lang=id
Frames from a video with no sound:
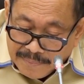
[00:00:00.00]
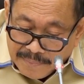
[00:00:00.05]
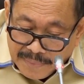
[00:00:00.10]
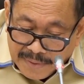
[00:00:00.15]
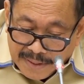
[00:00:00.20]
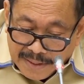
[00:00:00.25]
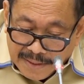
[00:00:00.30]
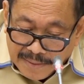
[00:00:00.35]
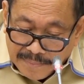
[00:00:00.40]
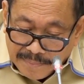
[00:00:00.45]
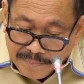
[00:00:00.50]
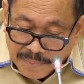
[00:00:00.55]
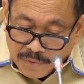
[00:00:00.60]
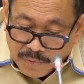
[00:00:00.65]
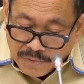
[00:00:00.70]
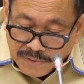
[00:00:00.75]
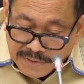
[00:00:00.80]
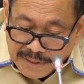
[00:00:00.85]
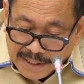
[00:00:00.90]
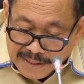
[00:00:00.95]
apa
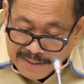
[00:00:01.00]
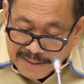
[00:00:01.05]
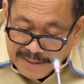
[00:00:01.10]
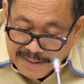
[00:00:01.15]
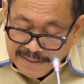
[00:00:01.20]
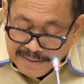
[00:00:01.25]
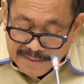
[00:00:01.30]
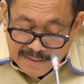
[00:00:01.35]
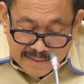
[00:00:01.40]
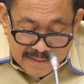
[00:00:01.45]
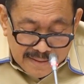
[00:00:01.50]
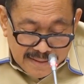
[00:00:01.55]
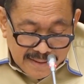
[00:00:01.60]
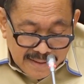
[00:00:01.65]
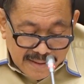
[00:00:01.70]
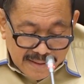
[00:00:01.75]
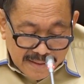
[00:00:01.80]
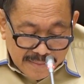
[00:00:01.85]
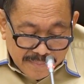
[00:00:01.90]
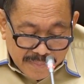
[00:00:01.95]
proyek
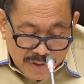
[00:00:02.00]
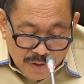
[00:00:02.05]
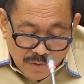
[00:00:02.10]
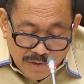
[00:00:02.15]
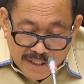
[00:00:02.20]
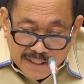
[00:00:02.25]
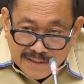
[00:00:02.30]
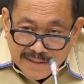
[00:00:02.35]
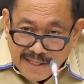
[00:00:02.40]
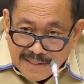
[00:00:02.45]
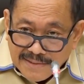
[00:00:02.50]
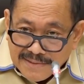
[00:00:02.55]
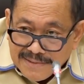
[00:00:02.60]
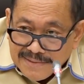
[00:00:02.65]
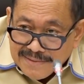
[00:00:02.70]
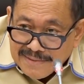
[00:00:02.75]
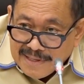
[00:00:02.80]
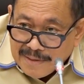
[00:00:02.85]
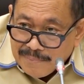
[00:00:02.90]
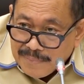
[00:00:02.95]

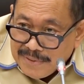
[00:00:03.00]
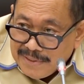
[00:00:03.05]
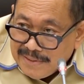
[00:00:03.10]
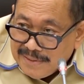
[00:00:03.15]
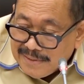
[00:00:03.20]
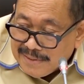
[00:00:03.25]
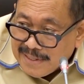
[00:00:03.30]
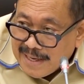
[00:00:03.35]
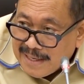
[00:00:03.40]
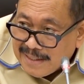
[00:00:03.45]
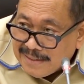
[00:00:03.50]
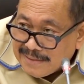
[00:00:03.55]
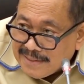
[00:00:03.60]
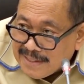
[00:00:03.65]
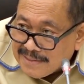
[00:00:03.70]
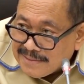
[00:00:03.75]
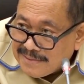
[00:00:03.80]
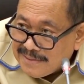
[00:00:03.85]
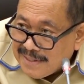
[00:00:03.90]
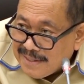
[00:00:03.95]
prioritas tapi
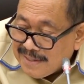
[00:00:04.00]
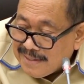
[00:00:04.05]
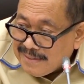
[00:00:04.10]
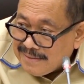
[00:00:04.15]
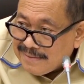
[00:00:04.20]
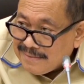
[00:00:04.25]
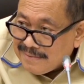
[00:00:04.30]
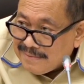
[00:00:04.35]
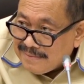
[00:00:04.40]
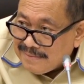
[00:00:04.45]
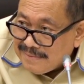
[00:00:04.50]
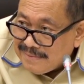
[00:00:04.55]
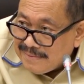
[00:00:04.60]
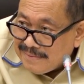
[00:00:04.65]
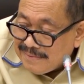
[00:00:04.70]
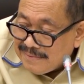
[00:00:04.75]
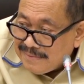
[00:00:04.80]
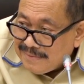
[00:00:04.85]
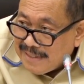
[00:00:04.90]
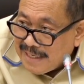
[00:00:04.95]
realitasnya
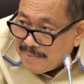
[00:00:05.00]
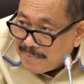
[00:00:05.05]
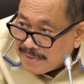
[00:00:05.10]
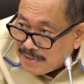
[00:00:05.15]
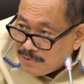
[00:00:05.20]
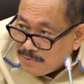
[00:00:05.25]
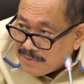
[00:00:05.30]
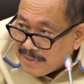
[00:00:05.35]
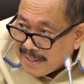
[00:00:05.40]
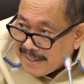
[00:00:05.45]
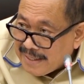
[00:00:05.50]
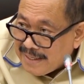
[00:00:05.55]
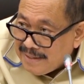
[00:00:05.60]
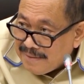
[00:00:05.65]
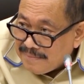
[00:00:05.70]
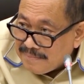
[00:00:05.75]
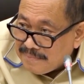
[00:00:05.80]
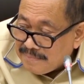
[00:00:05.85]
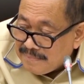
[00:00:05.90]
jelimet juga ya.